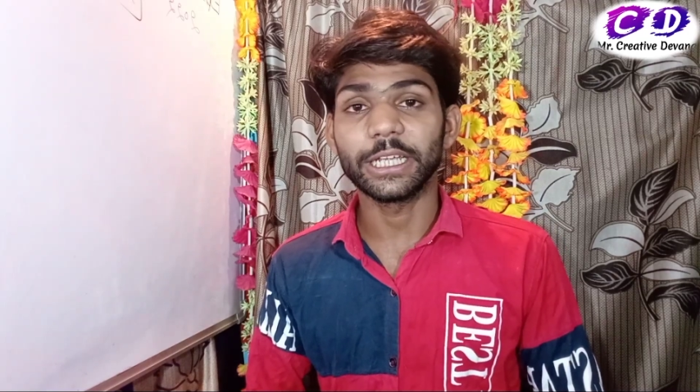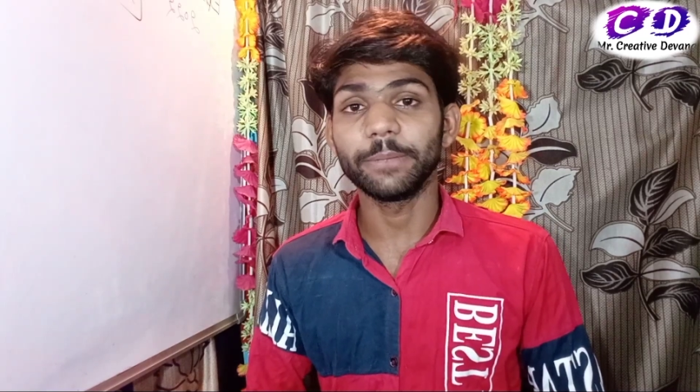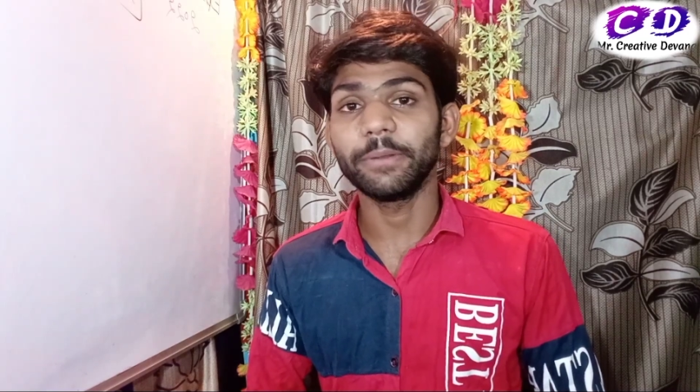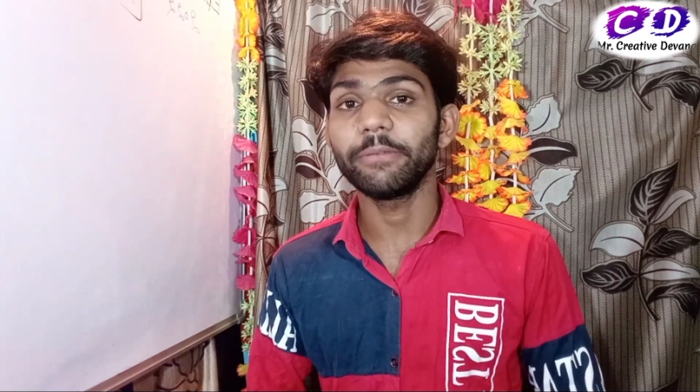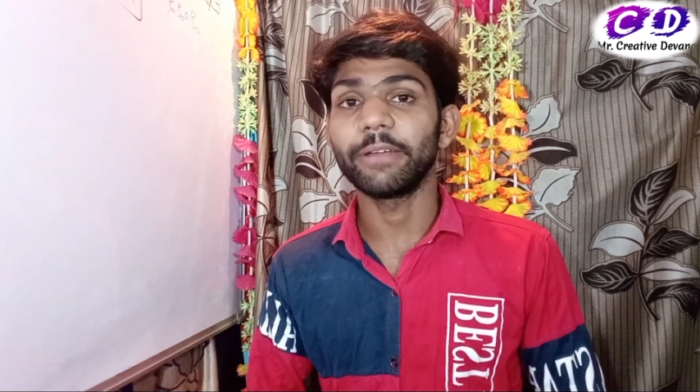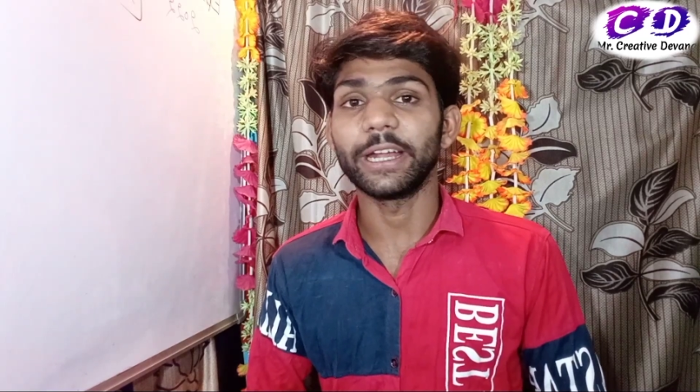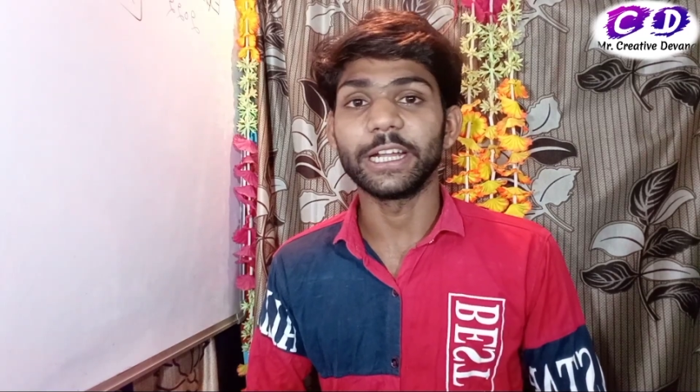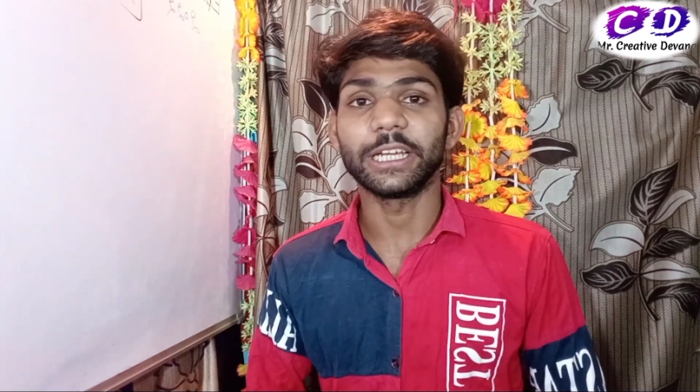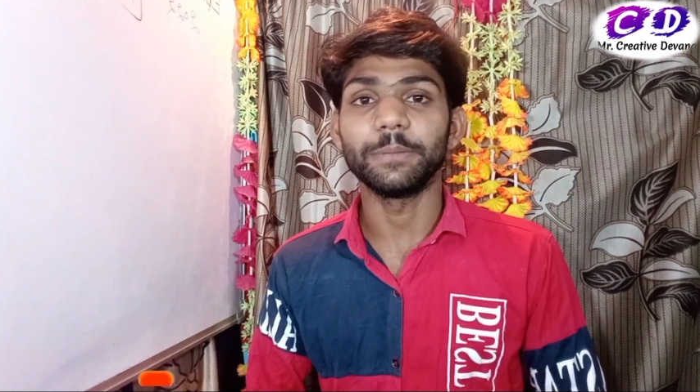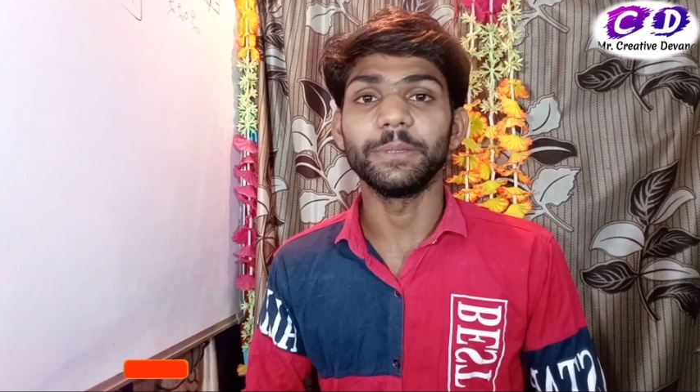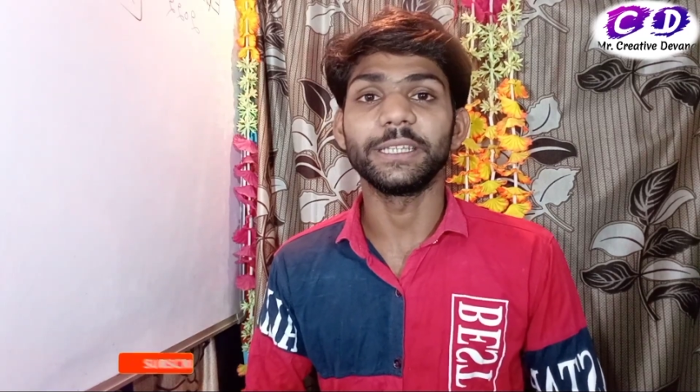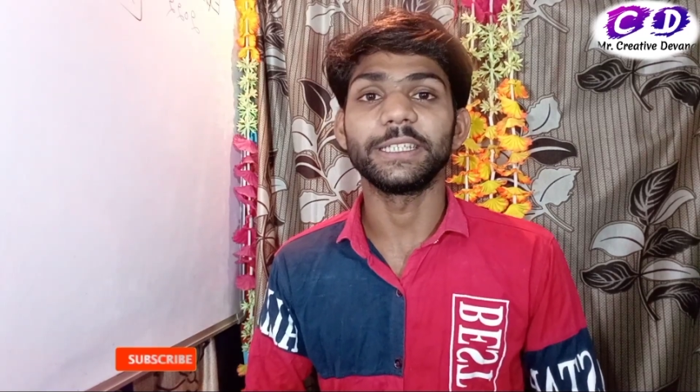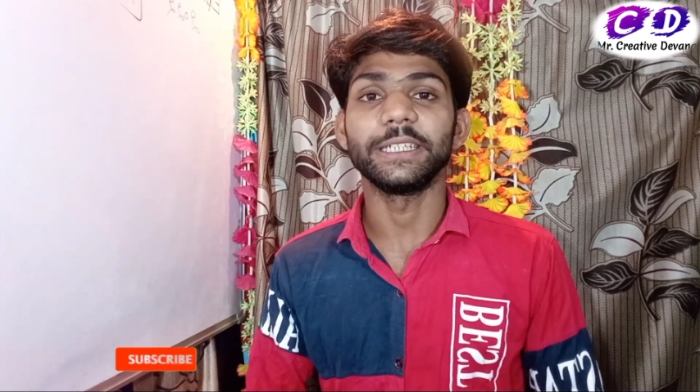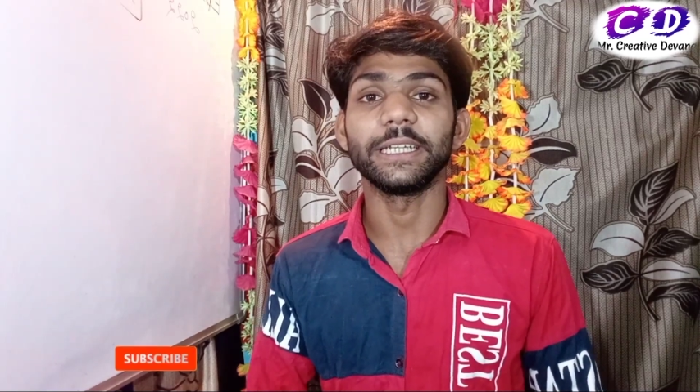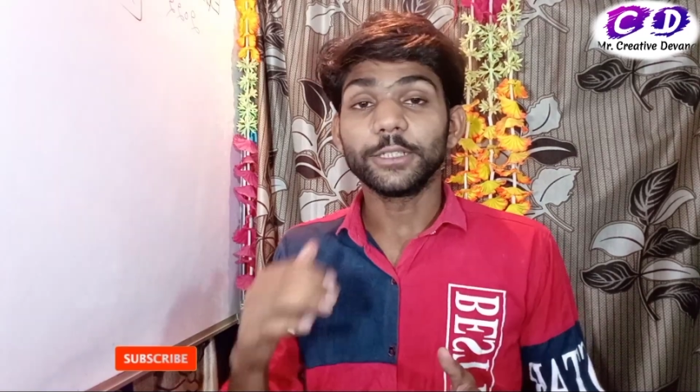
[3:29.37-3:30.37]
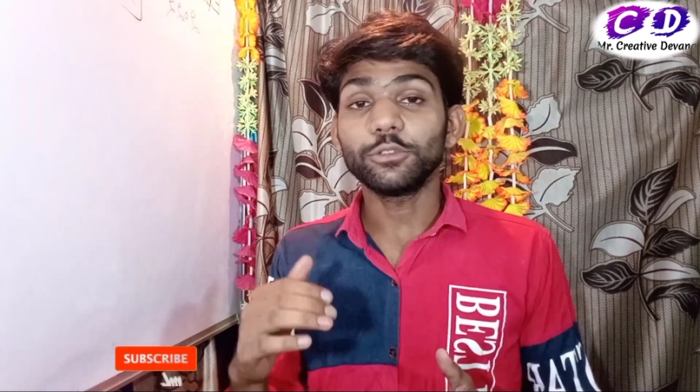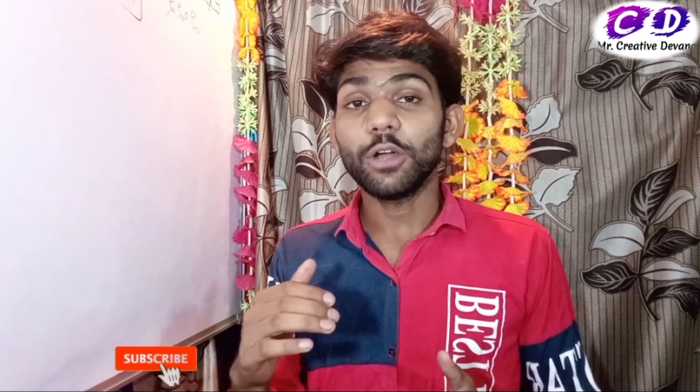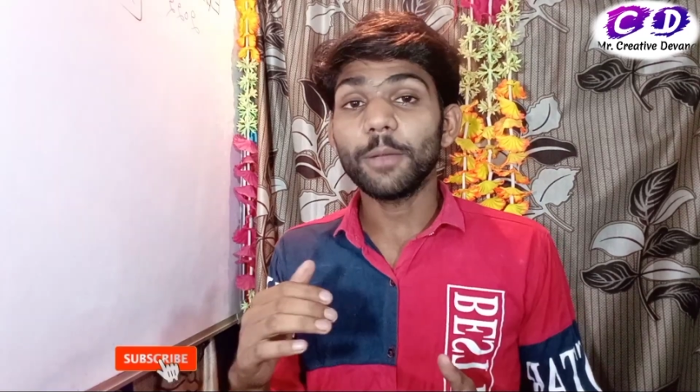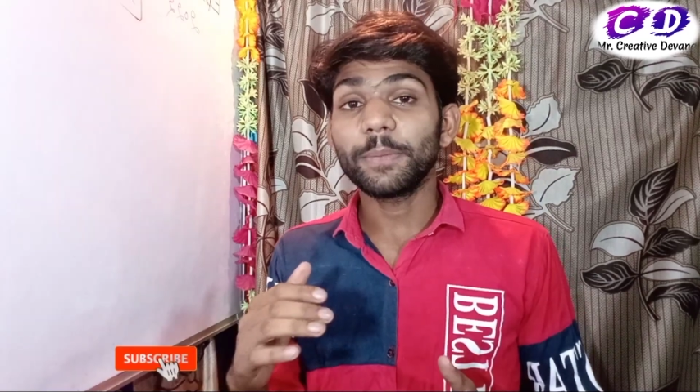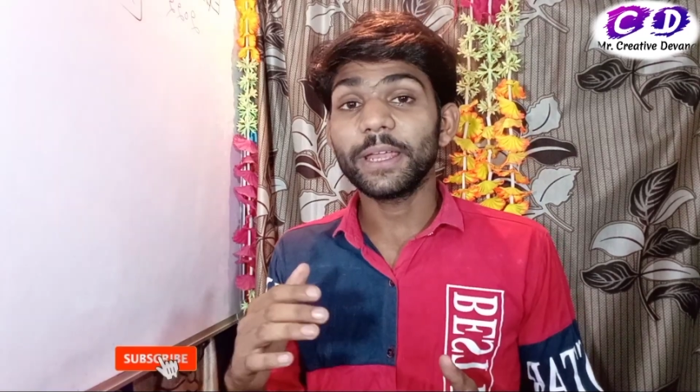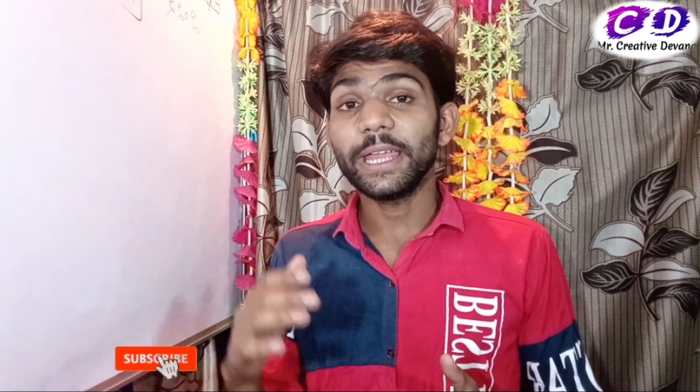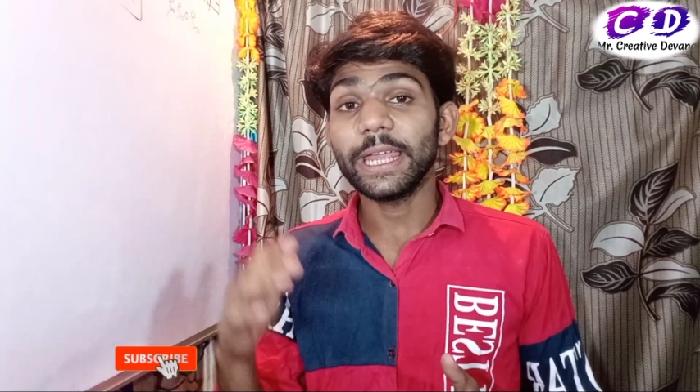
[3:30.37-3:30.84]
की भी वारंटी मिलती है तो
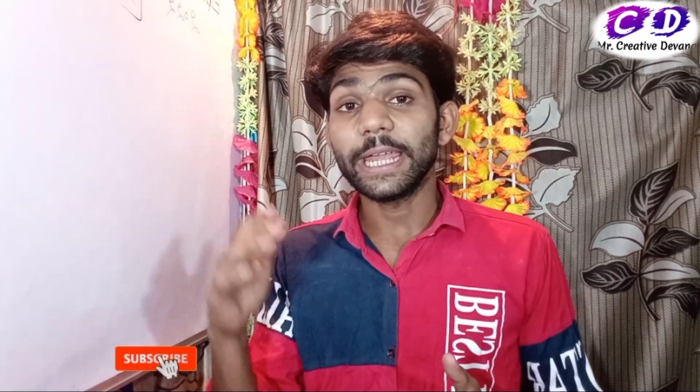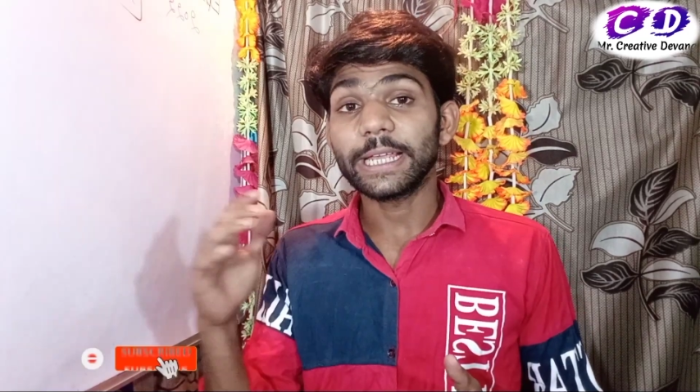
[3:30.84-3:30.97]
आपके